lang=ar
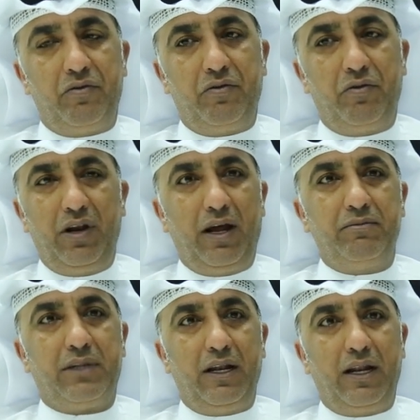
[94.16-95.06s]

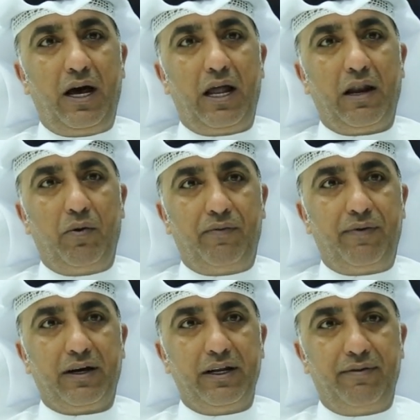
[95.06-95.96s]
والحمد لله الله
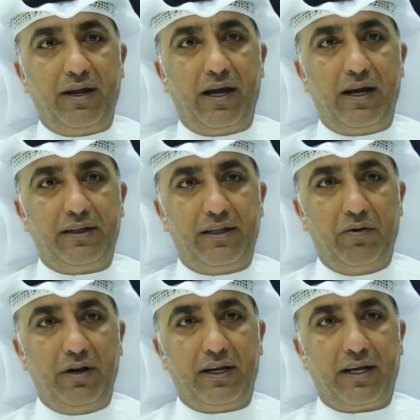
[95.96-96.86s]
وفقني في هاي
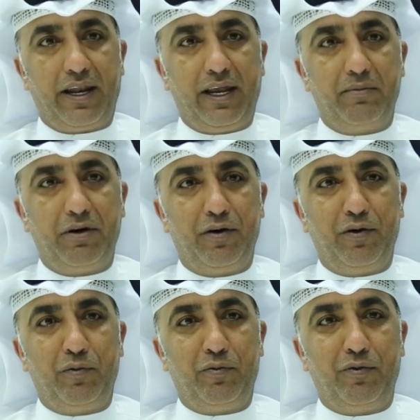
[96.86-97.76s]
الدولة الكريمة
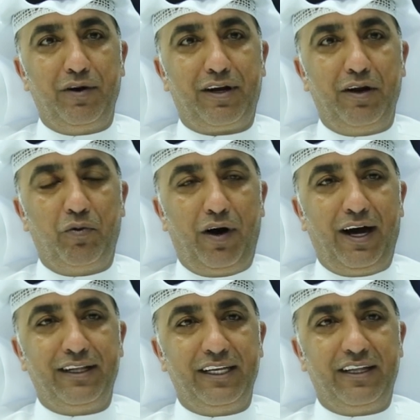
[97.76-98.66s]
والكل
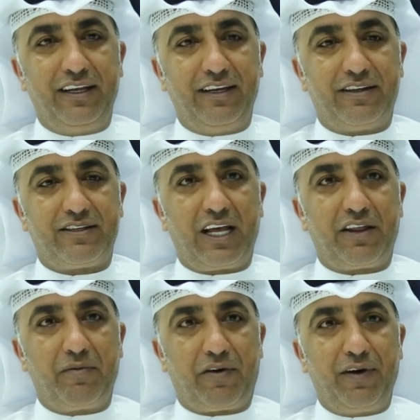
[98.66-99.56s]
واحد يدي
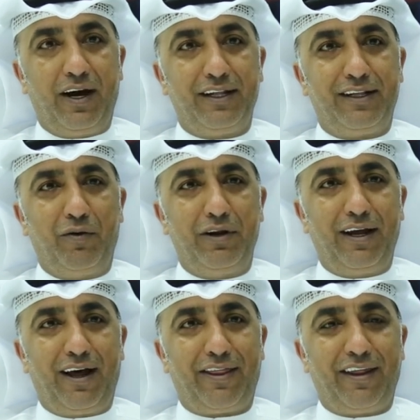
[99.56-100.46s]
يستثمر في هاي
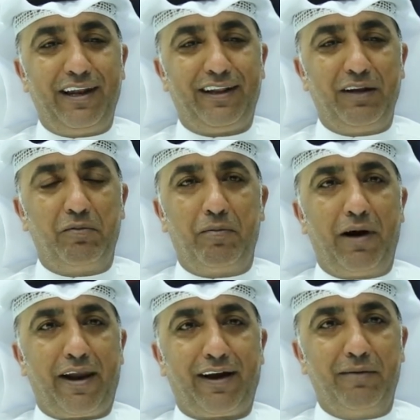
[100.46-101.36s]
الدولة نتي
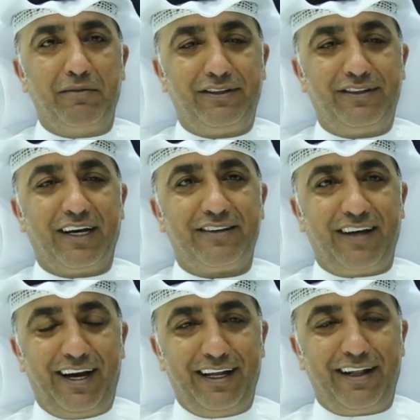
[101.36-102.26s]
مباركة من الشيخ
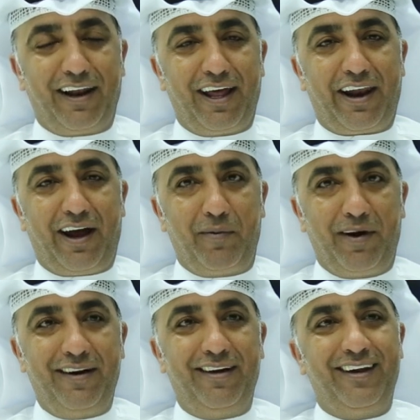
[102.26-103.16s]
زايد الله يرحمه
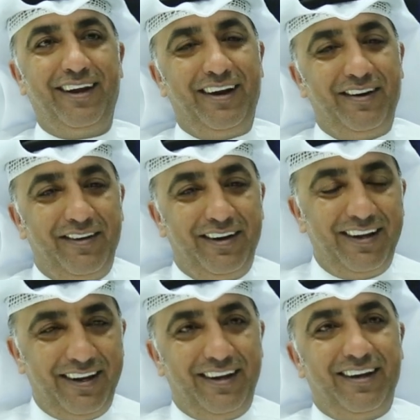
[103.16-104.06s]
الله يرحمه يا
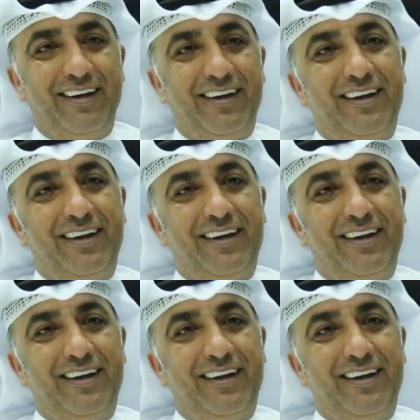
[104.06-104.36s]
رب ويغفر له